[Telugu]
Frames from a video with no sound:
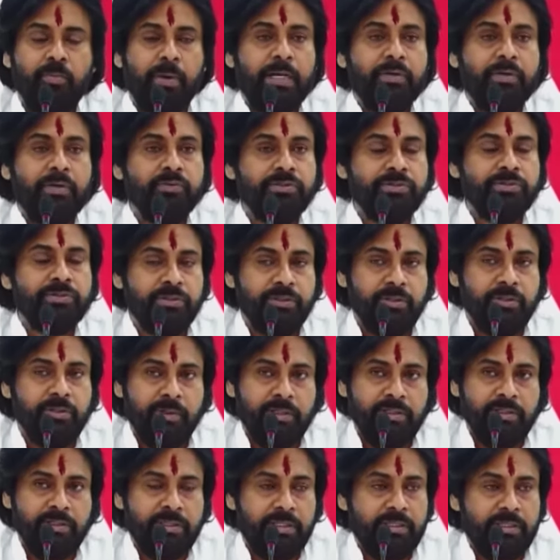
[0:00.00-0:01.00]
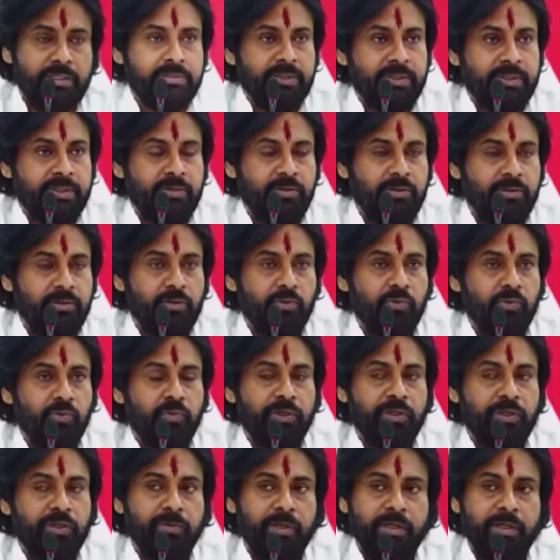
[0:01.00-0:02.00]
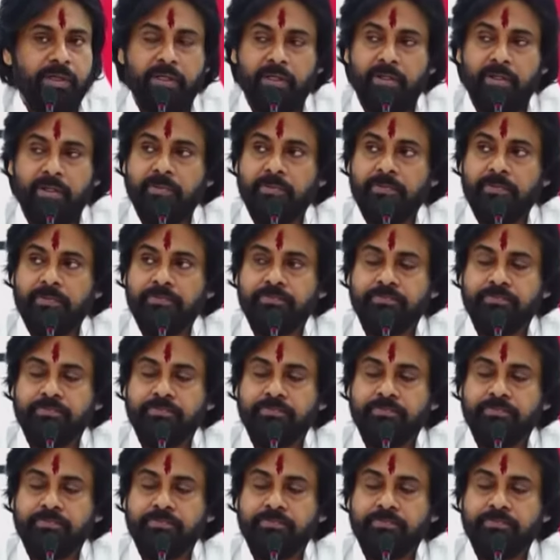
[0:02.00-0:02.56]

బలం ఇచ్చిన మన జన సైనికులు వీర మహిళలు